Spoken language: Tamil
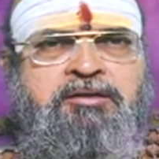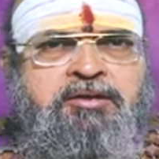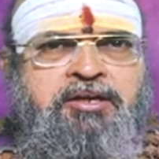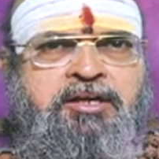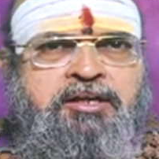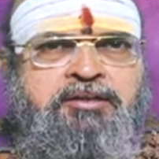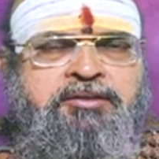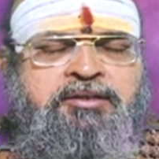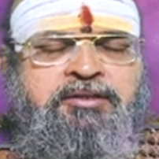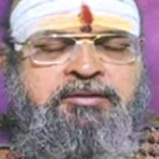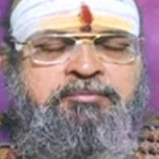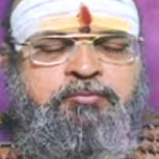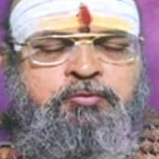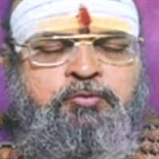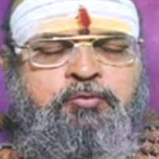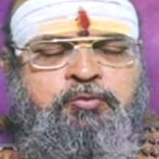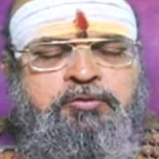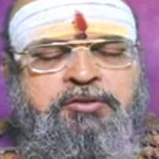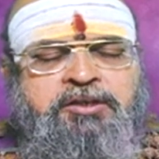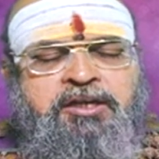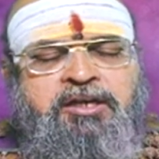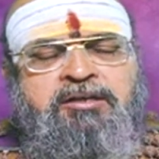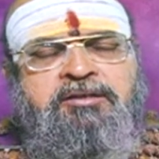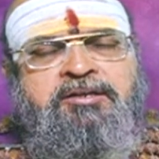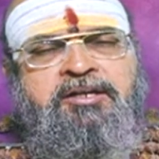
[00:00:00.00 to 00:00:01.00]
இன்றைய தினம்
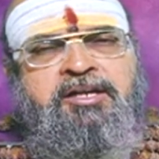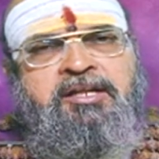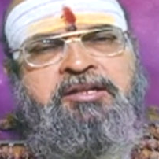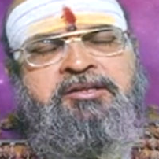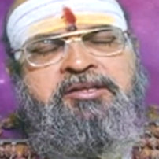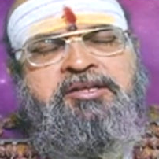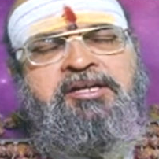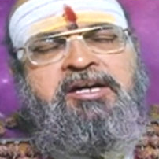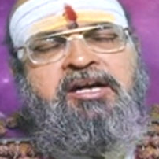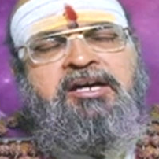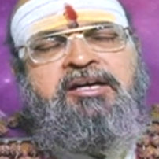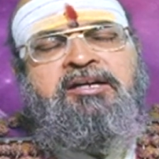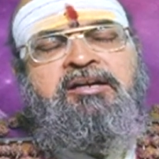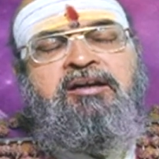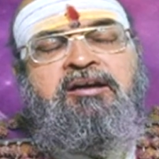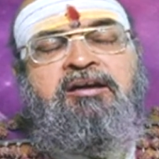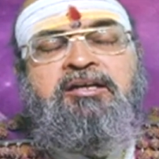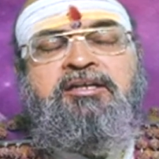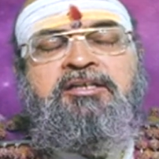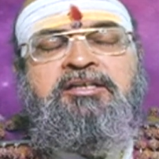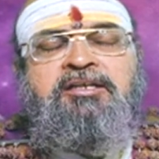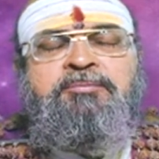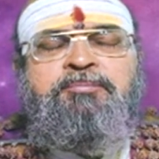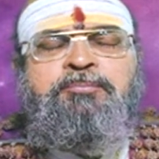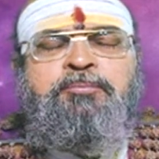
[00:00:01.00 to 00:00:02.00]
தொழில் ரீதியான
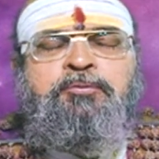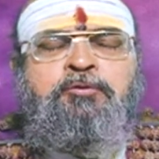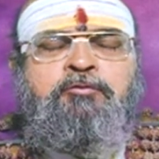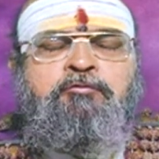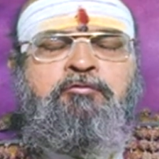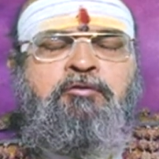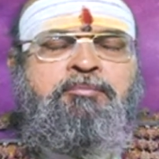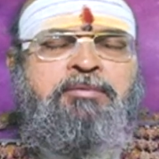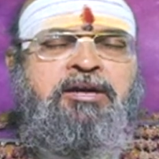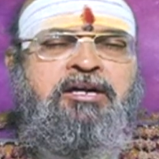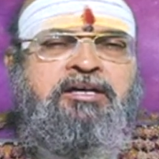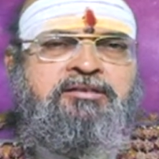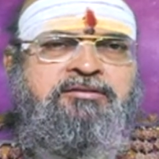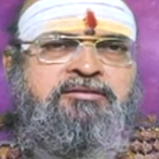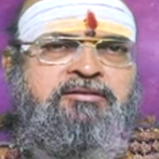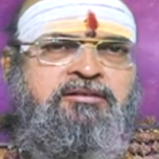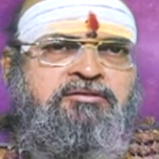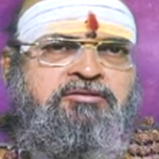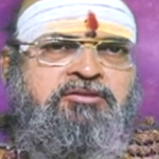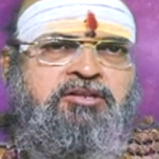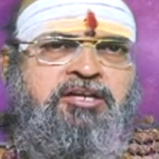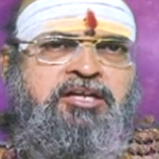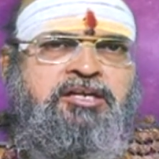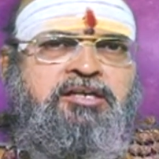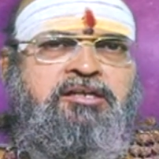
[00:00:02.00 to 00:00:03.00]
ஆக்கப்பூர்வமான
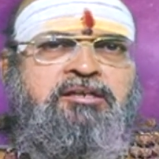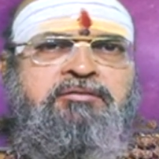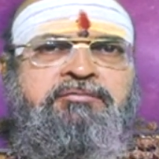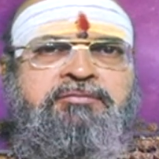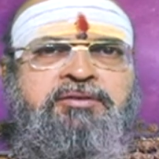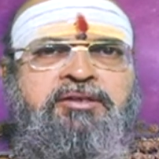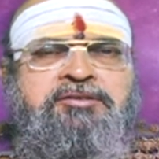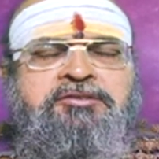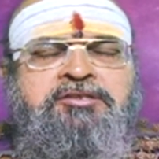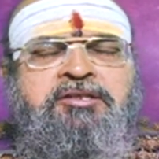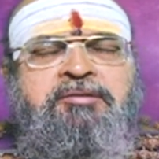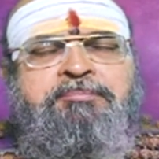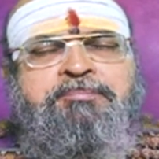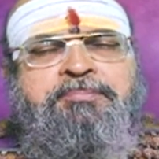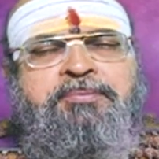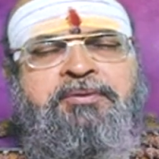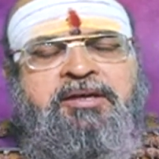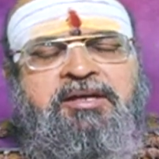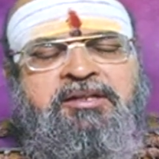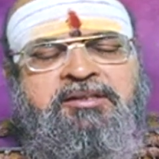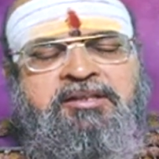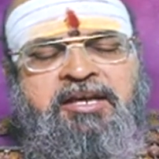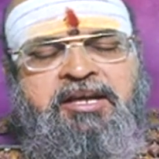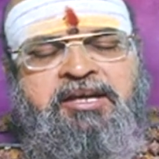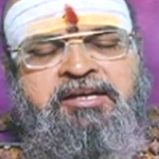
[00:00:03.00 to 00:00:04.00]
சிந்தனைகள் வெற்றி
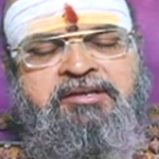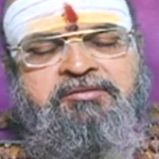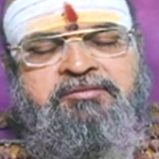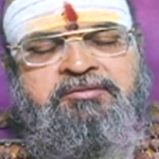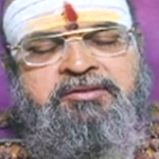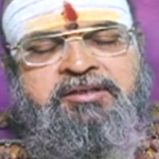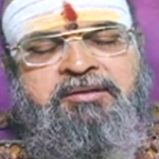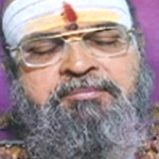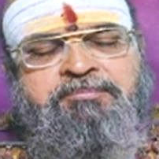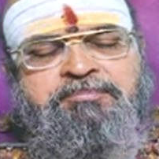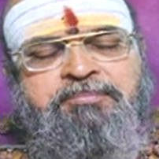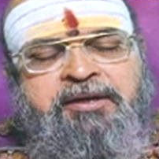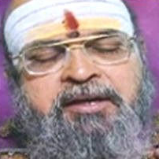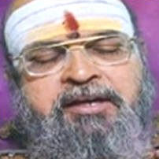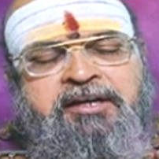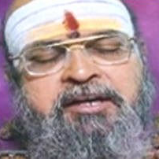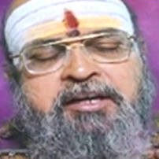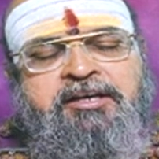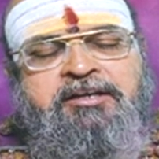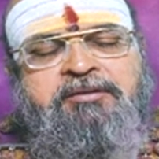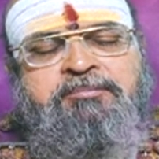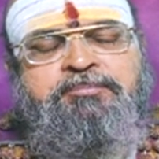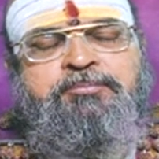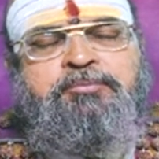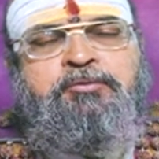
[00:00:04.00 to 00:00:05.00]
பாதையை நோக்கி
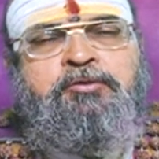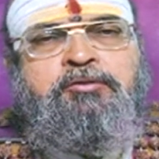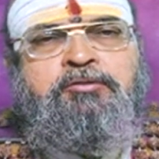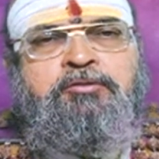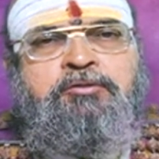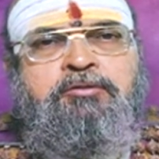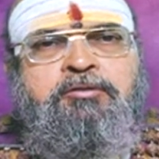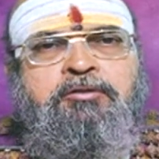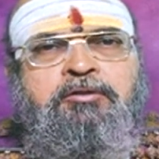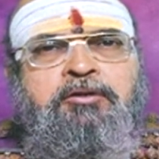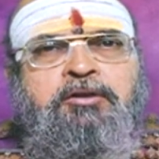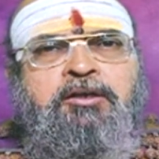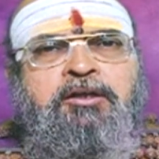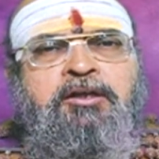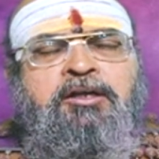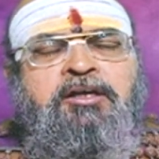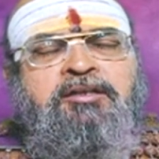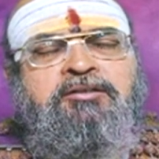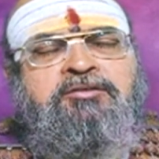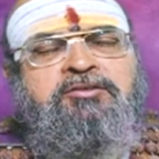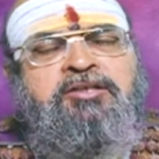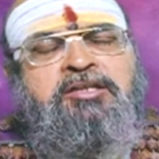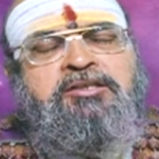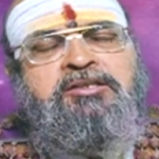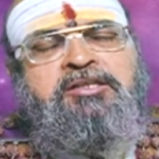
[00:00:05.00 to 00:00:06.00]
பயணிக்க போறது
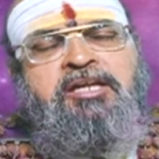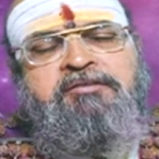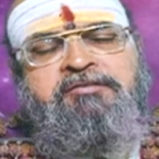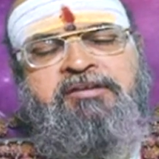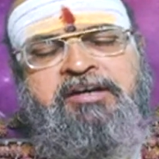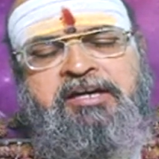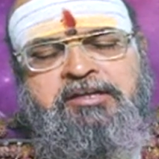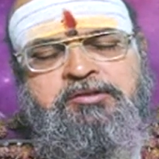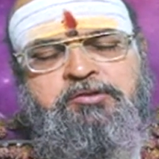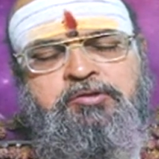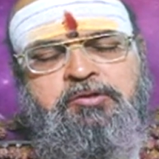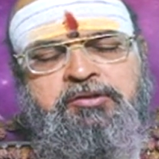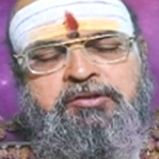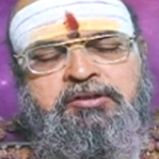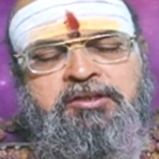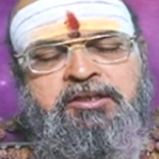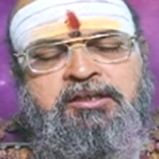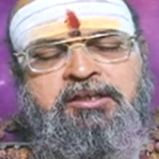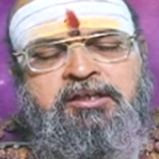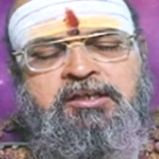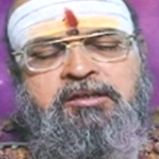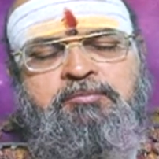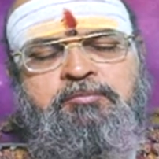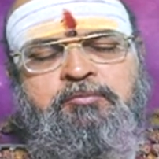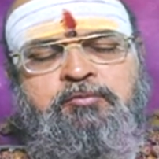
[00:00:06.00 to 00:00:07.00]
தந்தை வழி
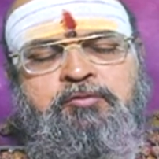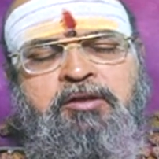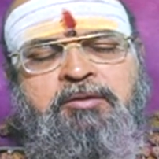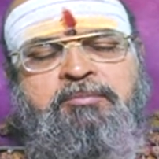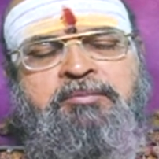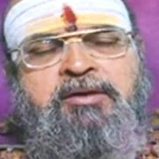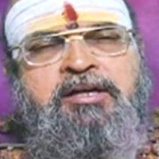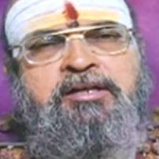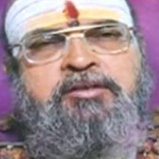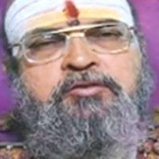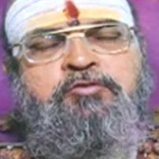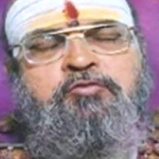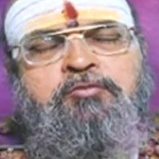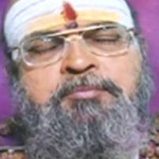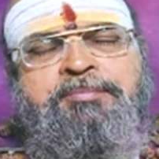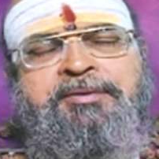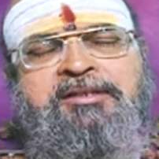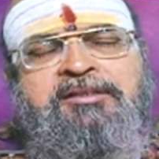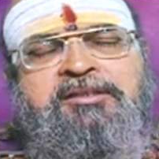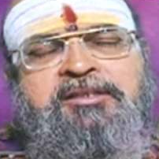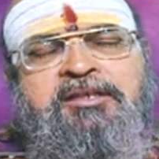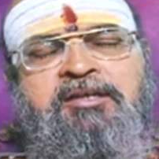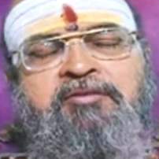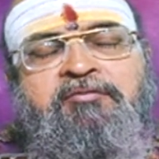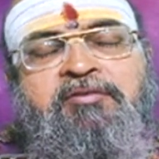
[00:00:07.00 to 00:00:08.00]
சொந்தங்கள் மூலமான சுப
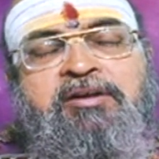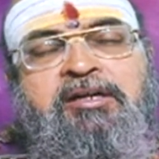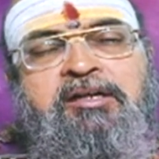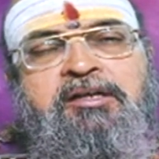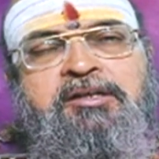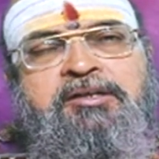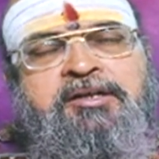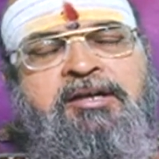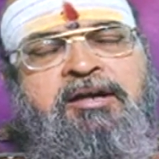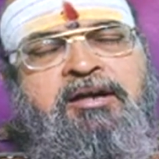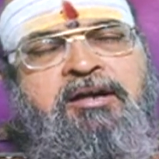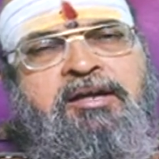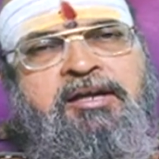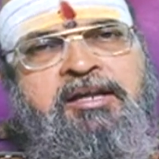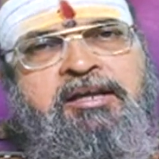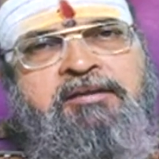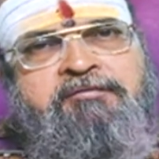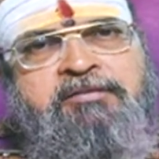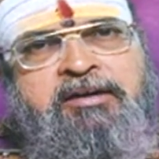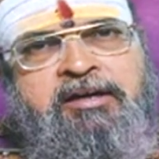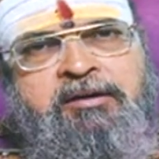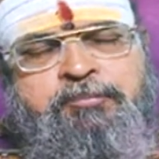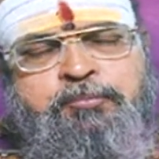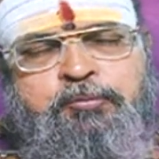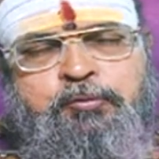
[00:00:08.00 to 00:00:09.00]
தகவல்கள் நாடி
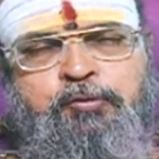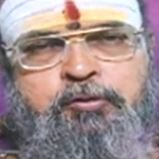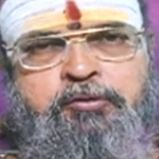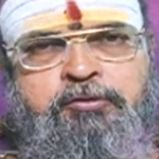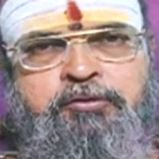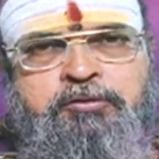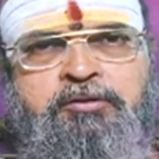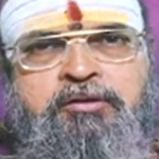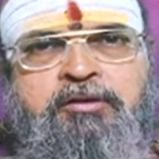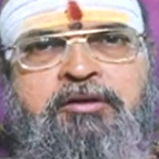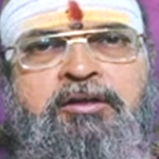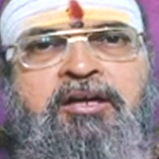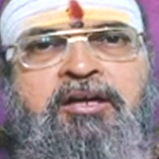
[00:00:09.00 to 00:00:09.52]
வரப்போகிறது